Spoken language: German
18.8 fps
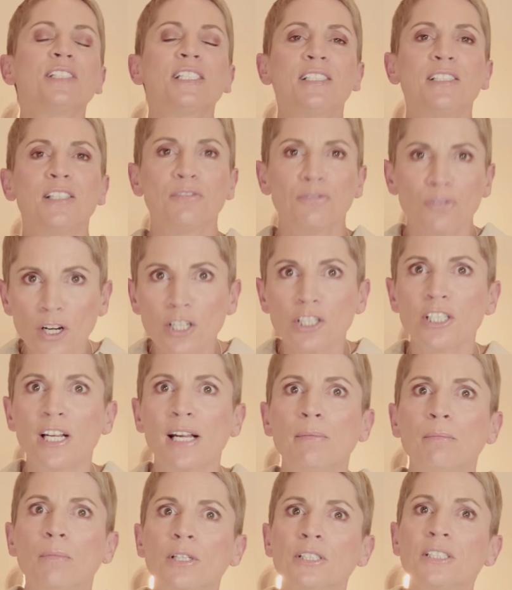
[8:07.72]
was ich dir
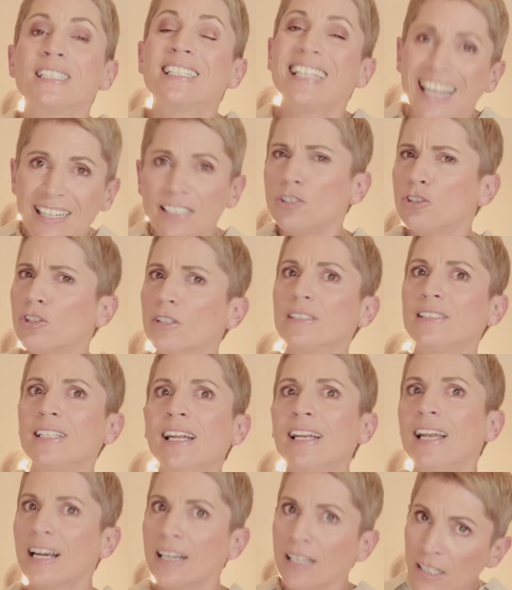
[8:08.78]
vorstellen möchte, kenne ich schon sehr
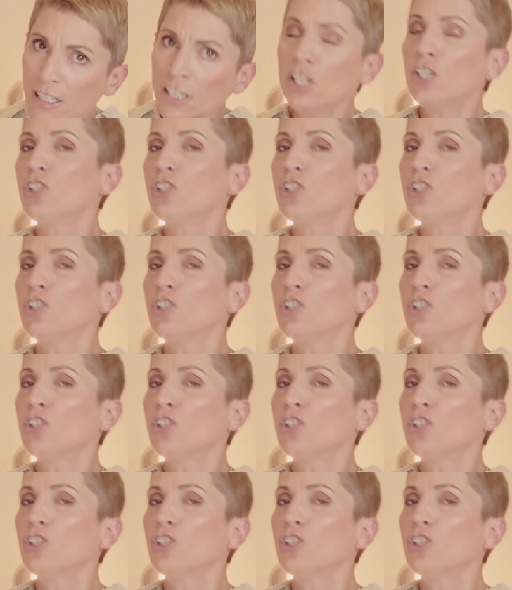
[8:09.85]
lange,